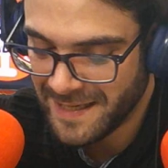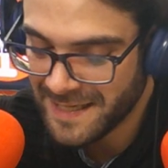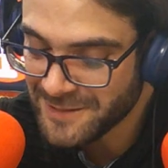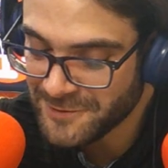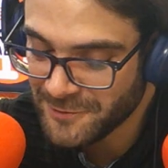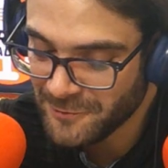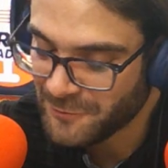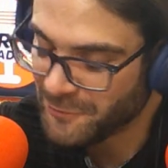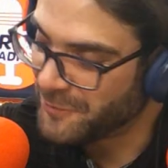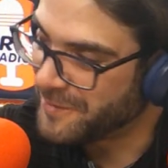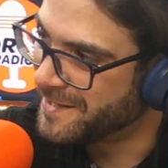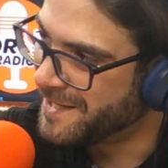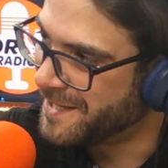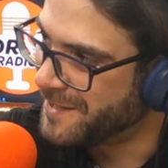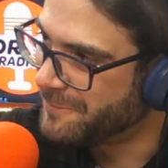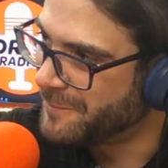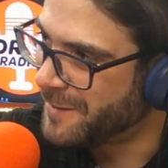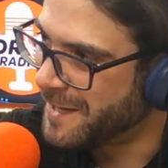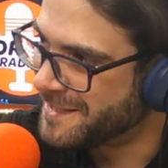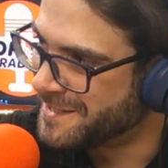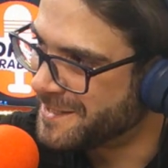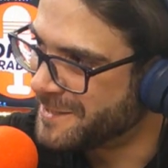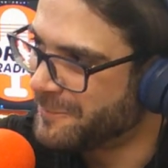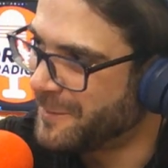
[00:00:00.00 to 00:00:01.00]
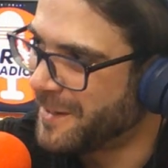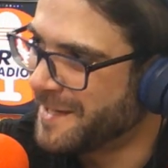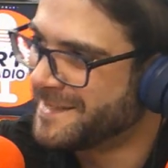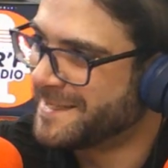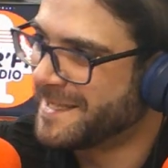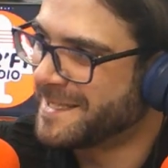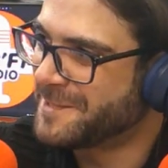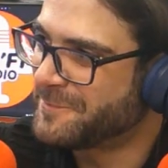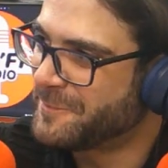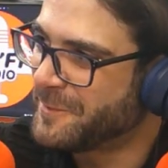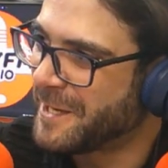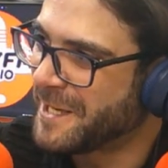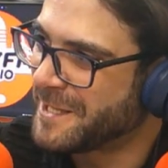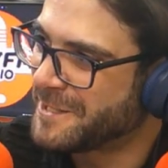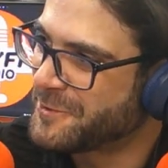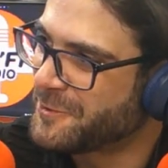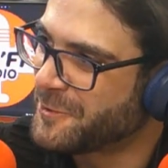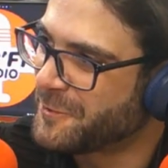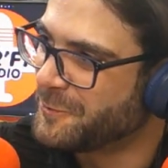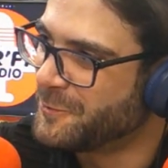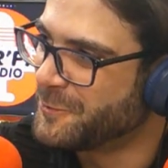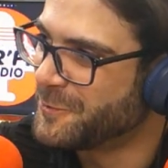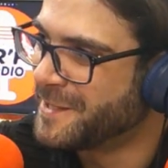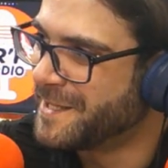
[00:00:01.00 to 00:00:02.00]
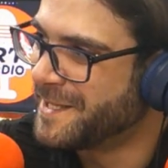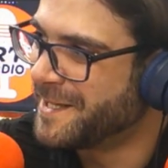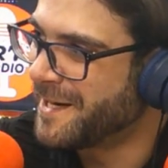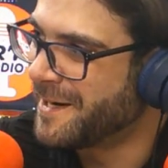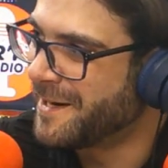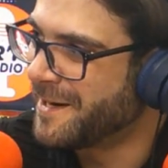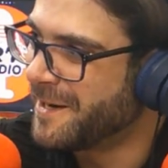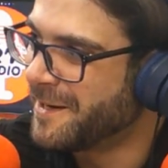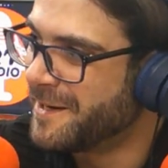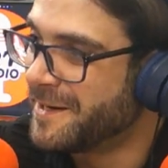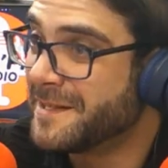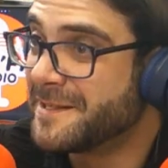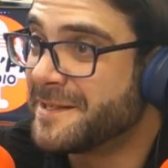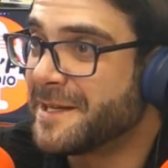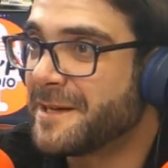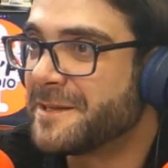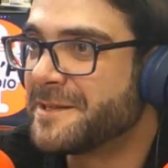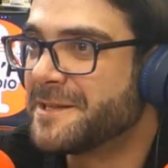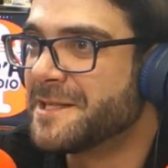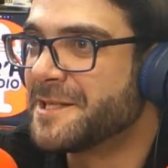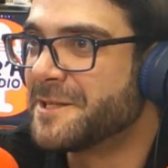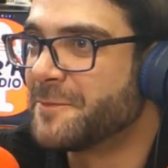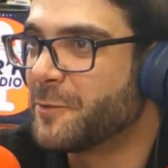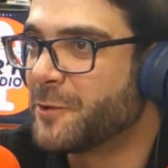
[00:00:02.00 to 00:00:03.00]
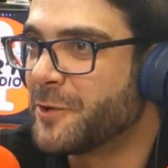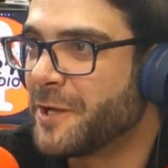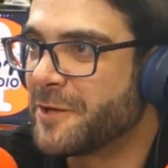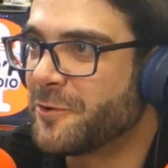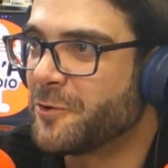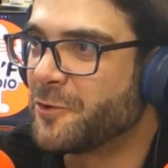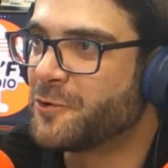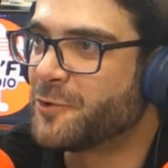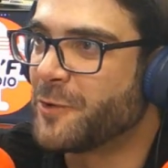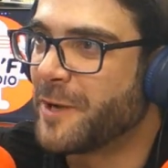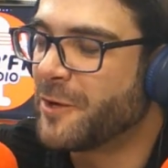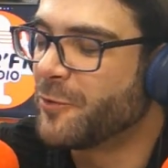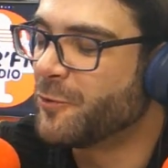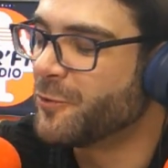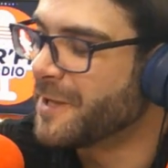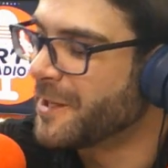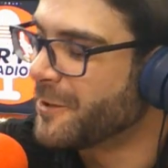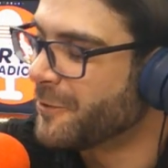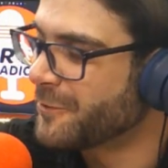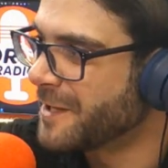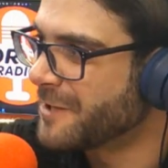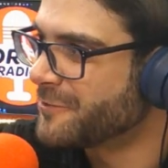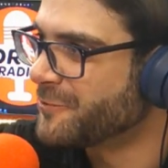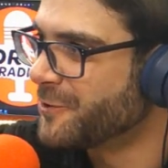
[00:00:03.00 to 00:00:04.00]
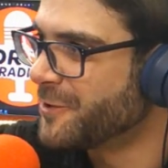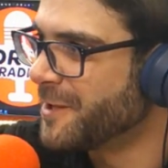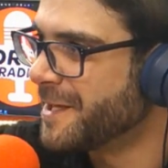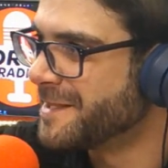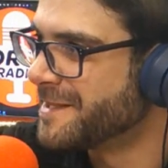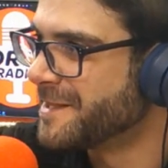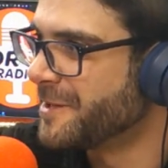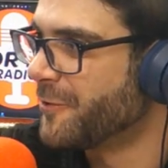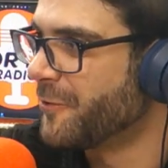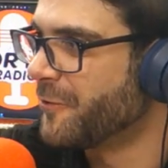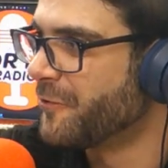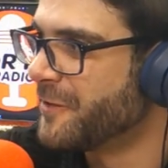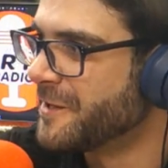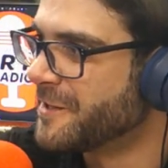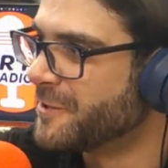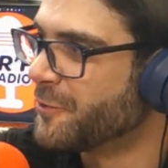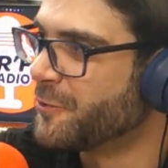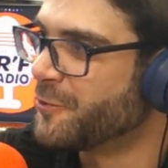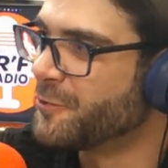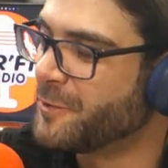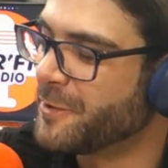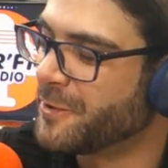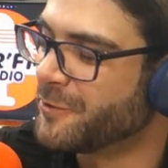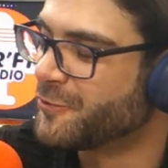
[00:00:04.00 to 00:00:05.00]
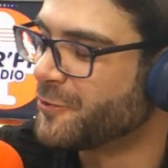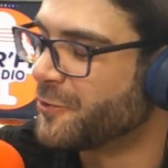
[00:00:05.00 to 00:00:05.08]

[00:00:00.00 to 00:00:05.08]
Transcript: Quelles sont, toi, tes principales inspirations musicales Les artistes, peut-être que tu as écouté dans ta jeunesse qui ont fait ce que tu es